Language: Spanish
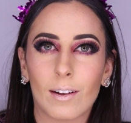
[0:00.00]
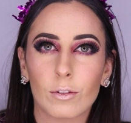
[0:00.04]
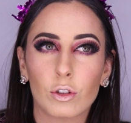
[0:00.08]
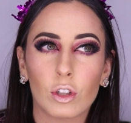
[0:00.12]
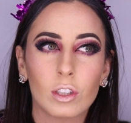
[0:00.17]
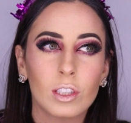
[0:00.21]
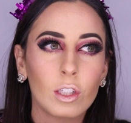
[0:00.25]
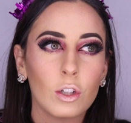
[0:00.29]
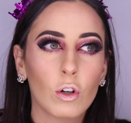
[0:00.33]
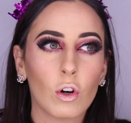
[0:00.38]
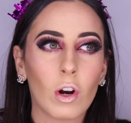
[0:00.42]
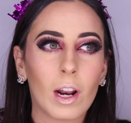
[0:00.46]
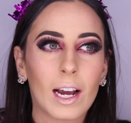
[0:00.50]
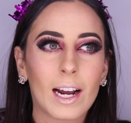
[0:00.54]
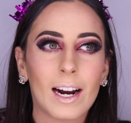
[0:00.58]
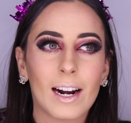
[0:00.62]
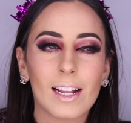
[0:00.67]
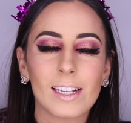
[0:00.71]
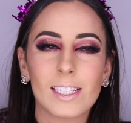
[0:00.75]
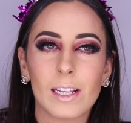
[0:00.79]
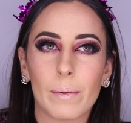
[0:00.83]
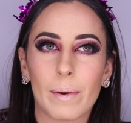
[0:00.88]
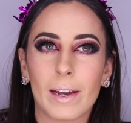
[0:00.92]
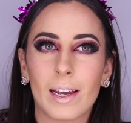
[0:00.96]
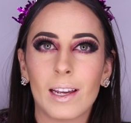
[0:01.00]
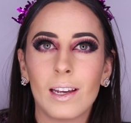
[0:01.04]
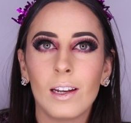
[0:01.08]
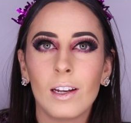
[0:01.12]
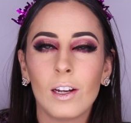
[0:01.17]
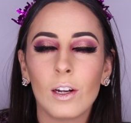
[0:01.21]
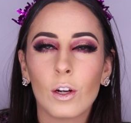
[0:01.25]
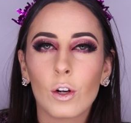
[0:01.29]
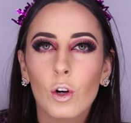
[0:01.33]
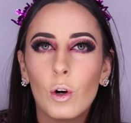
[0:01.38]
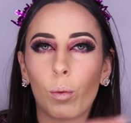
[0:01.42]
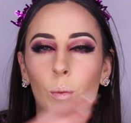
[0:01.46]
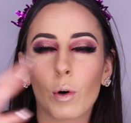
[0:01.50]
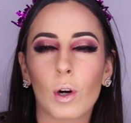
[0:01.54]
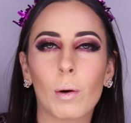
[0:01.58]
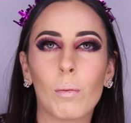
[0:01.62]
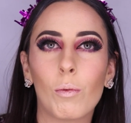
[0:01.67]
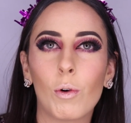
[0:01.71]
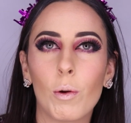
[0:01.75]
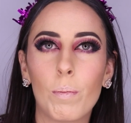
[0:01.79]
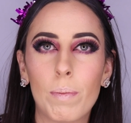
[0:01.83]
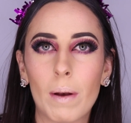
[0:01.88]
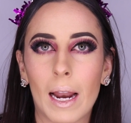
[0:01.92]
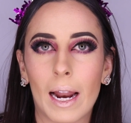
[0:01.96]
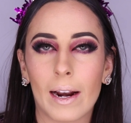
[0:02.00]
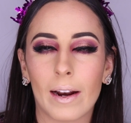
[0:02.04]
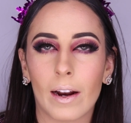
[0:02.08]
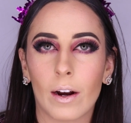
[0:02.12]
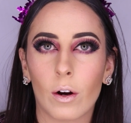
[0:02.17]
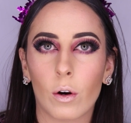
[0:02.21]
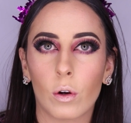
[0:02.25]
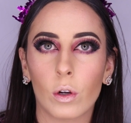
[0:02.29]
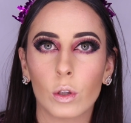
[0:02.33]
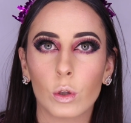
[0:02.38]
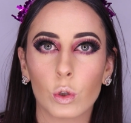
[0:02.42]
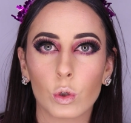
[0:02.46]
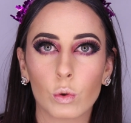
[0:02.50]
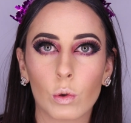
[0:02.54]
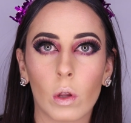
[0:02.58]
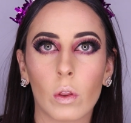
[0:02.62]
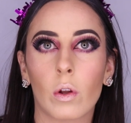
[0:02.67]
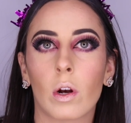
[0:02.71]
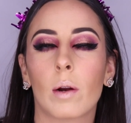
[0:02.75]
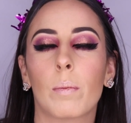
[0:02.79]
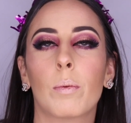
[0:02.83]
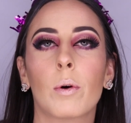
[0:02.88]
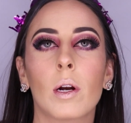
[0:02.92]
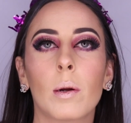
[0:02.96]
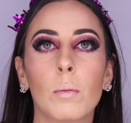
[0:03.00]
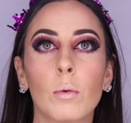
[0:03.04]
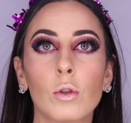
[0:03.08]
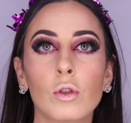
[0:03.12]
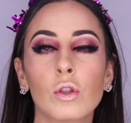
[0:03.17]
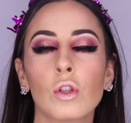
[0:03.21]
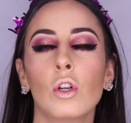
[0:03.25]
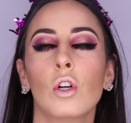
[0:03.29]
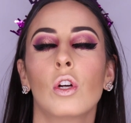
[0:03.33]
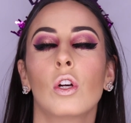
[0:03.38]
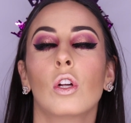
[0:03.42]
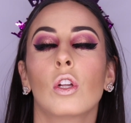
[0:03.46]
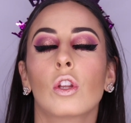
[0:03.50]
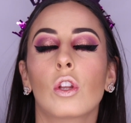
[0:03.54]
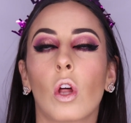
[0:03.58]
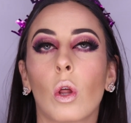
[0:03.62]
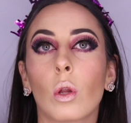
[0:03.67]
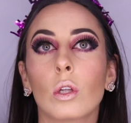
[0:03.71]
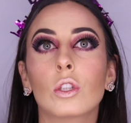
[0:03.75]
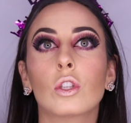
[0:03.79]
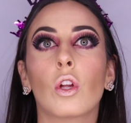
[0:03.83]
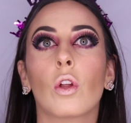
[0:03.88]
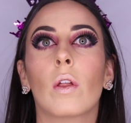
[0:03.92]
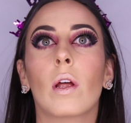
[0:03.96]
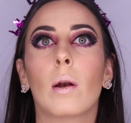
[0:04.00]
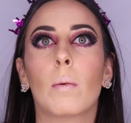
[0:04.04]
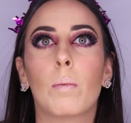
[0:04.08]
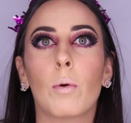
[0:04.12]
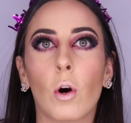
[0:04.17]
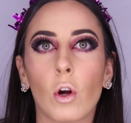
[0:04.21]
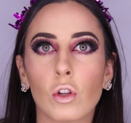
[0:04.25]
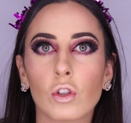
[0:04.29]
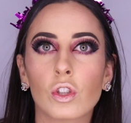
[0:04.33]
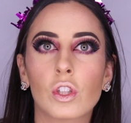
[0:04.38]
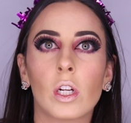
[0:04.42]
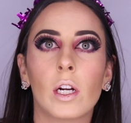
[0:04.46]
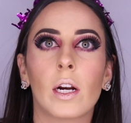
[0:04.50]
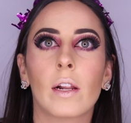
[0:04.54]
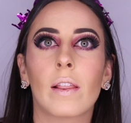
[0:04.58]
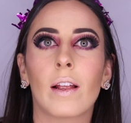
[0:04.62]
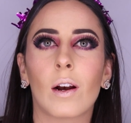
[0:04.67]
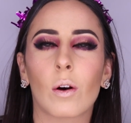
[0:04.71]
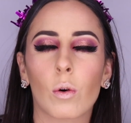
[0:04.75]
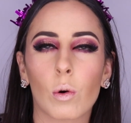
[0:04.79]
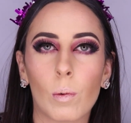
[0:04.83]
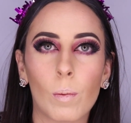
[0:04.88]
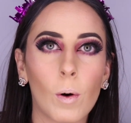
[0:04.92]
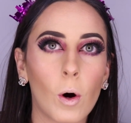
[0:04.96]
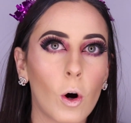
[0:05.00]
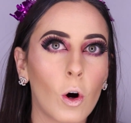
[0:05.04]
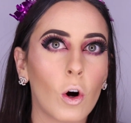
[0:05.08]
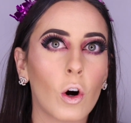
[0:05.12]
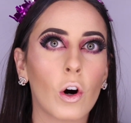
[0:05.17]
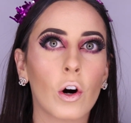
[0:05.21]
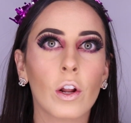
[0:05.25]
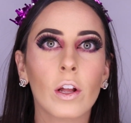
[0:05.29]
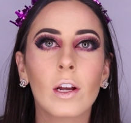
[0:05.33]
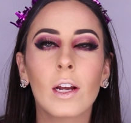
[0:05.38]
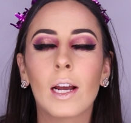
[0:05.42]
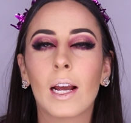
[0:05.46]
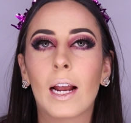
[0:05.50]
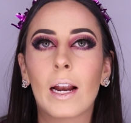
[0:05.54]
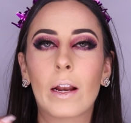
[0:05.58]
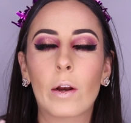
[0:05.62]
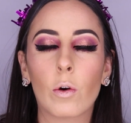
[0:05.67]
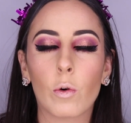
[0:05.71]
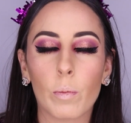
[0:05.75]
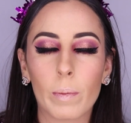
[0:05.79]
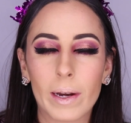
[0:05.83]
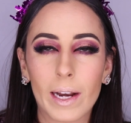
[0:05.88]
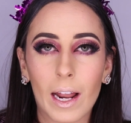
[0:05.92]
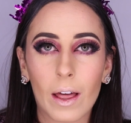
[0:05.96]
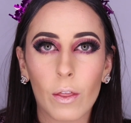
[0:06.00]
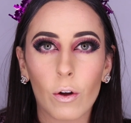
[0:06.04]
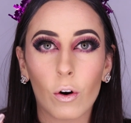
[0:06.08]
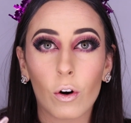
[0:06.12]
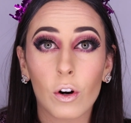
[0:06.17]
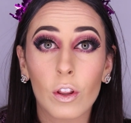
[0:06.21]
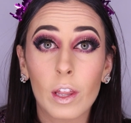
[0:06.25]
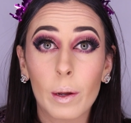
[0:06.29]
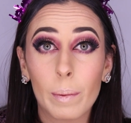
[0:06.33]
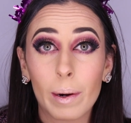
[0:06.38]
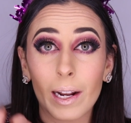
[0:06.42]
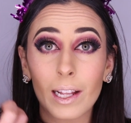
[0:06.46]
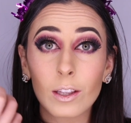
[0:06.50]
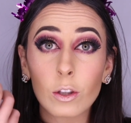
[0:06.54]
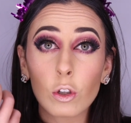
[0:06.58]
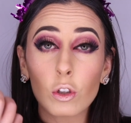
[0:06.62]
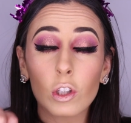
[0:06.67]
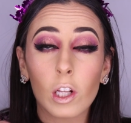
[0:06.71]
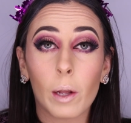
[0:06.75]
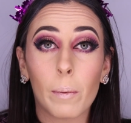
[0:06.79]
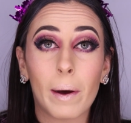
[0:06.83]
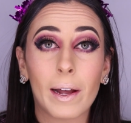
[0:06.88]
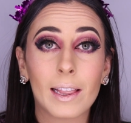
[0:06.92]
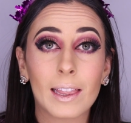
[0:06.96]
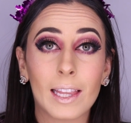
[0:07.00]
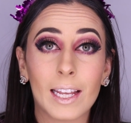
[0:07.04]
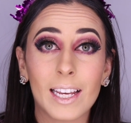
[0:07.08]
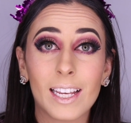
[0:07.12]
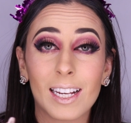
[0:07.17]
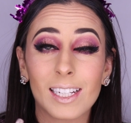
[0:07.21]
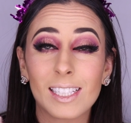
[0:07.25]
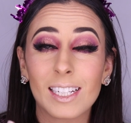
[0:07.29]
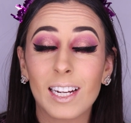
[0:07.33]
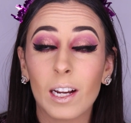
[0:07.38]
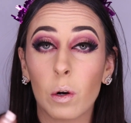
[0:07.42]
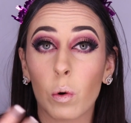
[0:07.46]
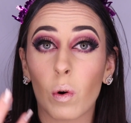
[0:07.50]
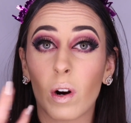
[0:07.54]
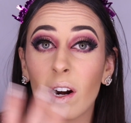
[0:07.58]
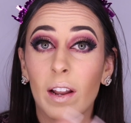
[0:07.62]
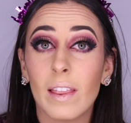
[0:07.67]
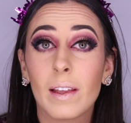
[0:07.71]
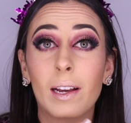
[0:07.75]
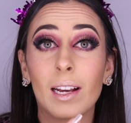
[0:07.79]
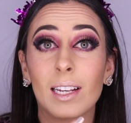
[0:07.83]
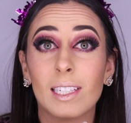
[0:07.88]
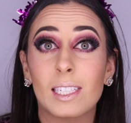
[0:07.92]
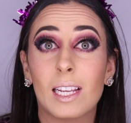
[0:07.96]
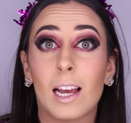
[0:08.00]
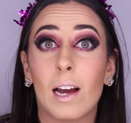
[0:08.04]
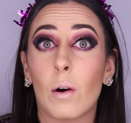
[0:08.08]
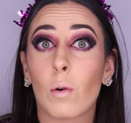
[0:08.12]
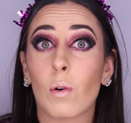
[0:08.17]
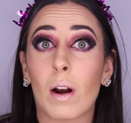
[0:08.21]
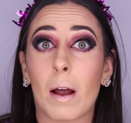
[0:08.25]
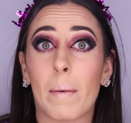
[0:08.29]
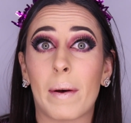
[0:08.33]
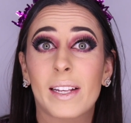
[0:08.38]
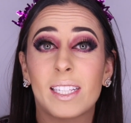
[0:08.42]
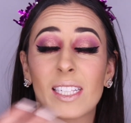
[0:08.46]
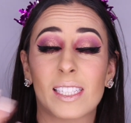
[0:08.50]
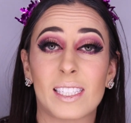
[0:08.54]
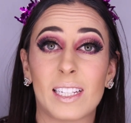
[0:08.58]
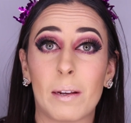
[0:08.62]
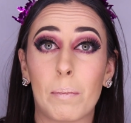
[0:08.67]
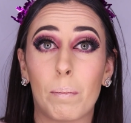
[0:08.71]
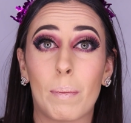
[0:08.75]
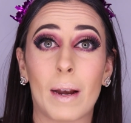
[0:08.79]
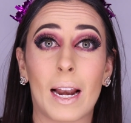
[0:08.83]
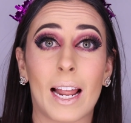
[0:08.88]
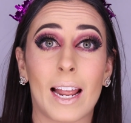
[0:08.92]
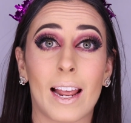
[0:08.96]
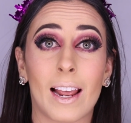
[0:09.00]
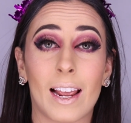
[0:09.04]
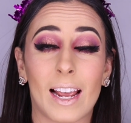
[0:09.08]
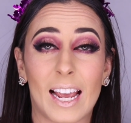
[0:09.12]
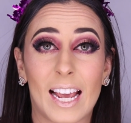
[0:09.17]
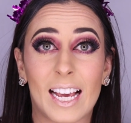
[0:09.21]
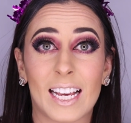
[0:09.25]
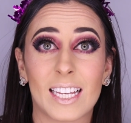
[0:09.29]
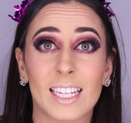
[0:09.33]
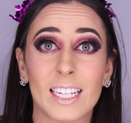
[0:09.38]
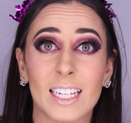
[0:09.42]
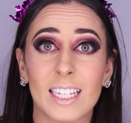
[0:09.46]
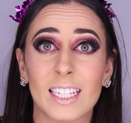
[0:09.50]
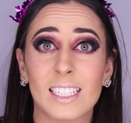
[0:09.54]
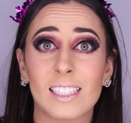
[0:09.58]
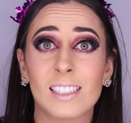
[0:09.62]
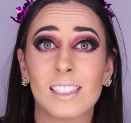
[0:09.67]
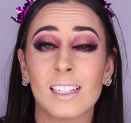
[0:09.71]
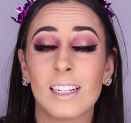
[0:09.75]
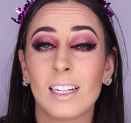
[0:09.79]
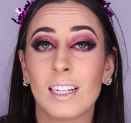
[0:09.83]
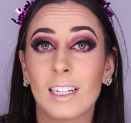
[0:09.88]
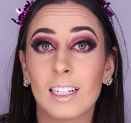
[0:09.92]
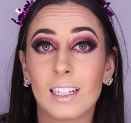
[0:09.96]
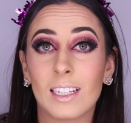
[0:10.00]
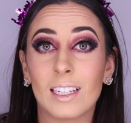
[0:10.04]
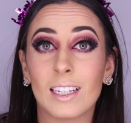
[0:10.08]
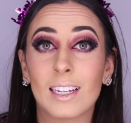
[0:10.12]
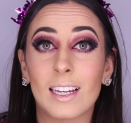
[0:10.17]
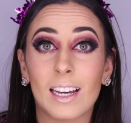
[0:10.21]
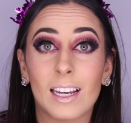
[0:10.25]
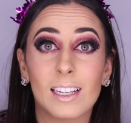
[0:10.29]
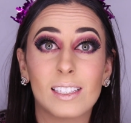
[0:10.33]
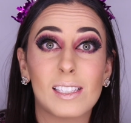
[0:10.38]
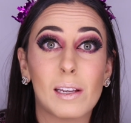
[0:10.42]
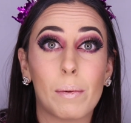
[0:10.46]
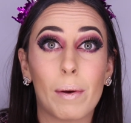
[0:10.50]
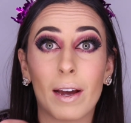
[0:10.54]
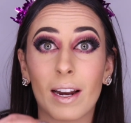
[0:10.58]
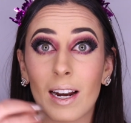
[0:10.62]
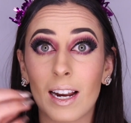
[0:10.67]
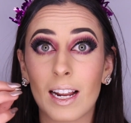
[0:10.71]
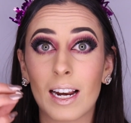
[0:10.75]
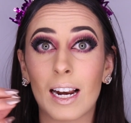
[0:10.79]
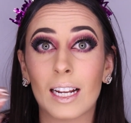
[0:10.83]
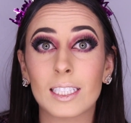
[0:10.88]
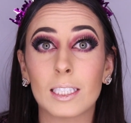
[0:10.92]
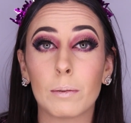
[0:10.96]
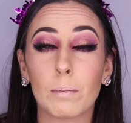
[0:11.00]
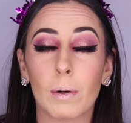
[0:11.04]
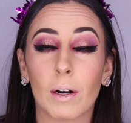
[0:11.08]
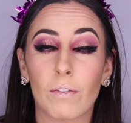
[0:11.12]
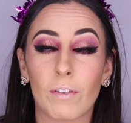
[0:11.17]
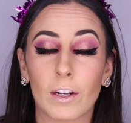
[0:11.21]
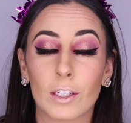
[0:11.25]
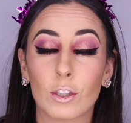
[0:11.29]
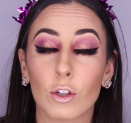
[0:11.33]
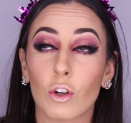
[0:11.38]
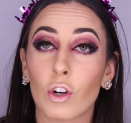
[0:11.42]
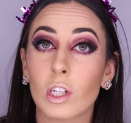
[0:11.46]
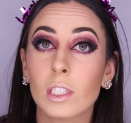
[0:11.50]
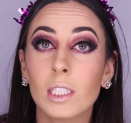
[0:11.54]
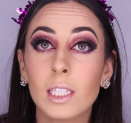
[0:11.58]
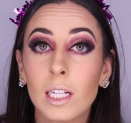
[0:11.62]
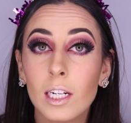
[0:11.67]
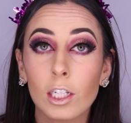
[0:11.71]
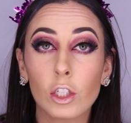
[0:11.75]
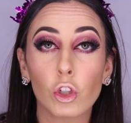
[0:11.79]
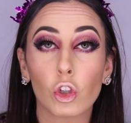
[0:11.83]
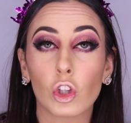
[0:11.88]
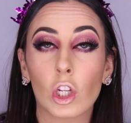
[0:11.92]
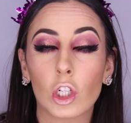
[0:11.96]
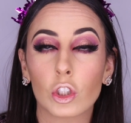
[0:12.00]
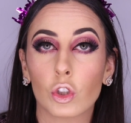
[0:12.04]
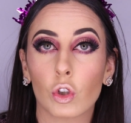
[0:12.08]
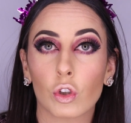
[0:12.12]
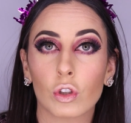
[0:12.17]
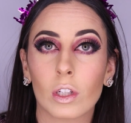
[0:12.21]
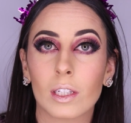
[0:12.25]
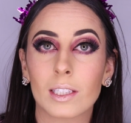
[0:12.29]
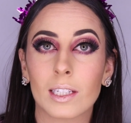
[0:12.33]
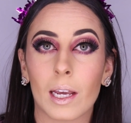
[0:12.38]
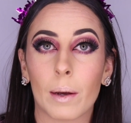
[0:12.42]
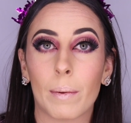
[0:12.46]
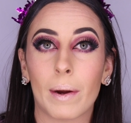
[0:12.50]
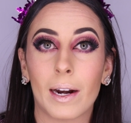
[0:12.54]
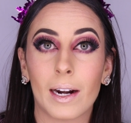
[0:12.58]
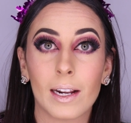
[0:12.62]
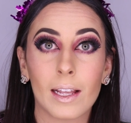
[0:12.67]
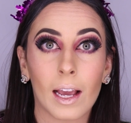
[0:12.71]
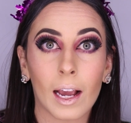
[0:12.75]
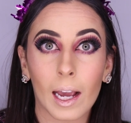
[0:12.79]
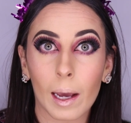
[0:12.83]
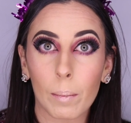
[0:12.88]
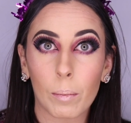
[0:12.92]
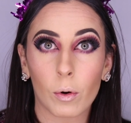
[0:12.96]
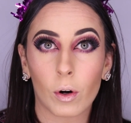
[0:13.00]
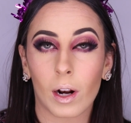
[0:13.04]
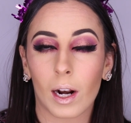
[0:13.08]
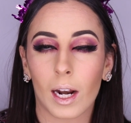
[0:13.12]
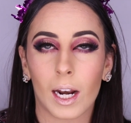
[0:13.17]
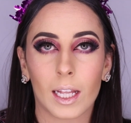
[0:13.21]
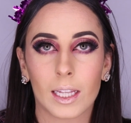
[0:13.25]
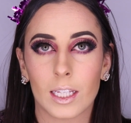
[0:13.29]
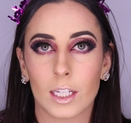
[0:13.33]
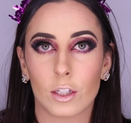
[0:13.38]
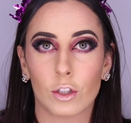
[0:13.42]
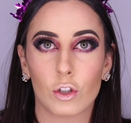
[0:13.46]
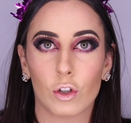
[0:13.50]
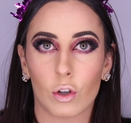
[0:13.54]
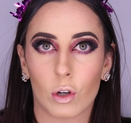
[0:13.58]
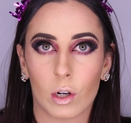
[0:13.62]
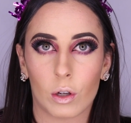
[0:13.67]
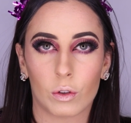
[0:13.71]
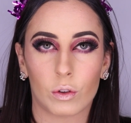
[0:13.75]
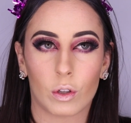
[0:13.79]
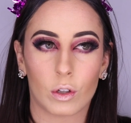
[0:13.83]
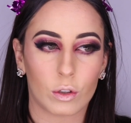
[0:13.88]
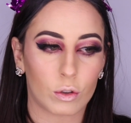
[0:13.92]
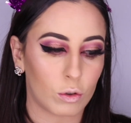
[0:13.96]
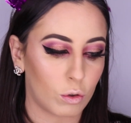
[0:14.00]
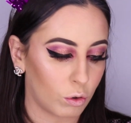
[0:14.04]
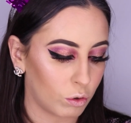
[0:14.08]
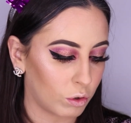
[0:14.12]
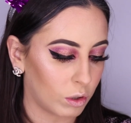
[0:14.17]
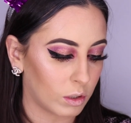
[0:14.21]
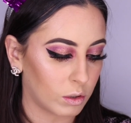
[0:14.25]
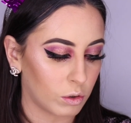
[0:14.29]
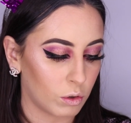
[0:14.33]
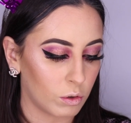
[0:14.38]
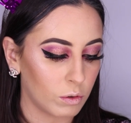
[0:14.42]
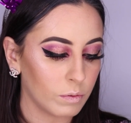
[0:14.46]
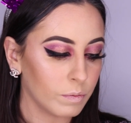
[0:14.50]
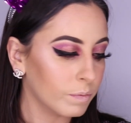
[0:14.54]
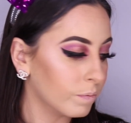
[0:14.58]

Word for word: O sea, si no, la cara se ve como que muy plana, ¿no? Entonces, cuando le ponemos todo esto del bronzer, del rubor, el iluminador, de verdad nos levanta y hace que en lugar de que sea una base simple X y que se vean ahí las imperfecciones, tienes otras cosas que ver y en qué ponerle atención a otras cosas, ¿no?